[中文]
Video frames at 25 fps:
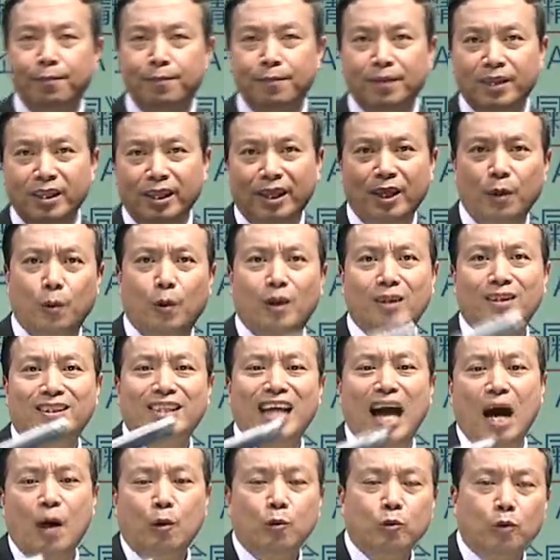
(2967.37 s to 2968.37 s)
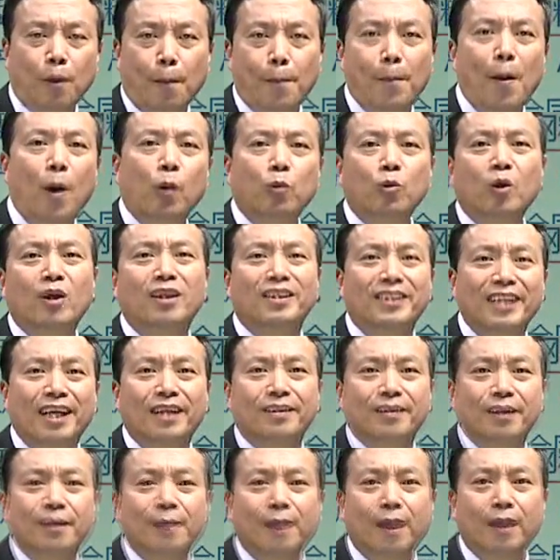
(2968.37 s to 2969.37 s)
你替我加工成包装
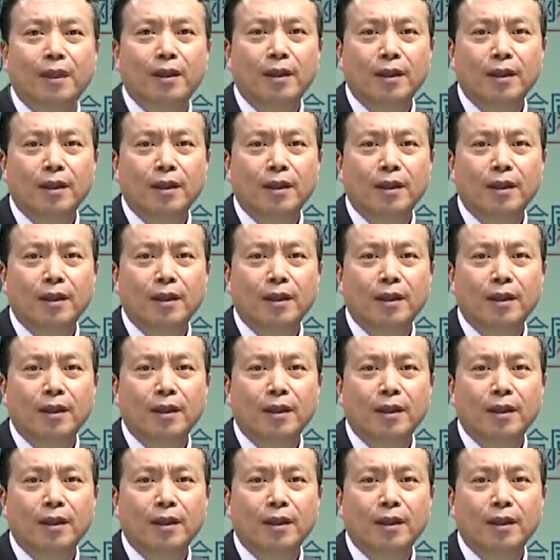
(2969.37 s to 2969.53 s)
箱子。